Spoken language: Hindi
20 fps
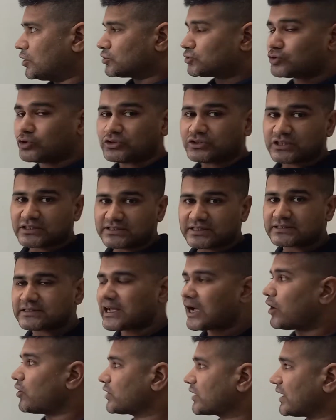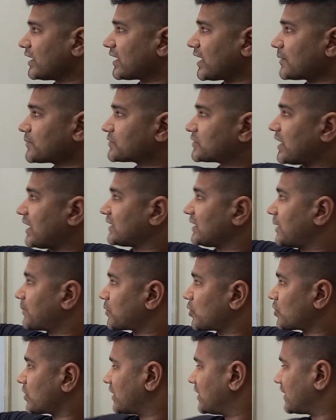तो दिस इज़ हाउ कि अगर आप ज़्यादा
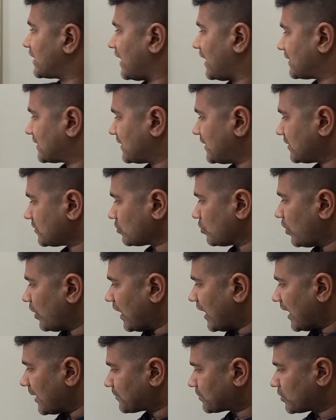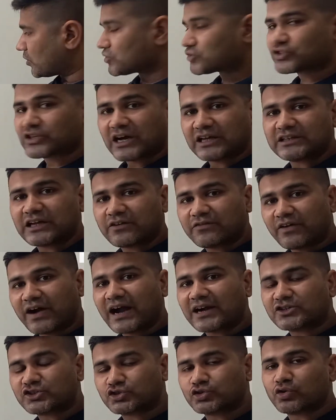प्रोटीन खाते हैं तो आपको ज़्यादा
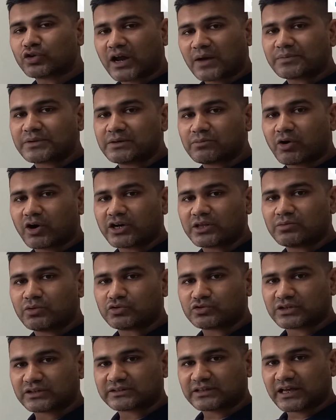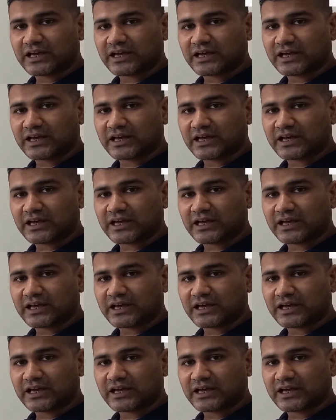फैट स्टोर आपकी बॉडी में हो सकता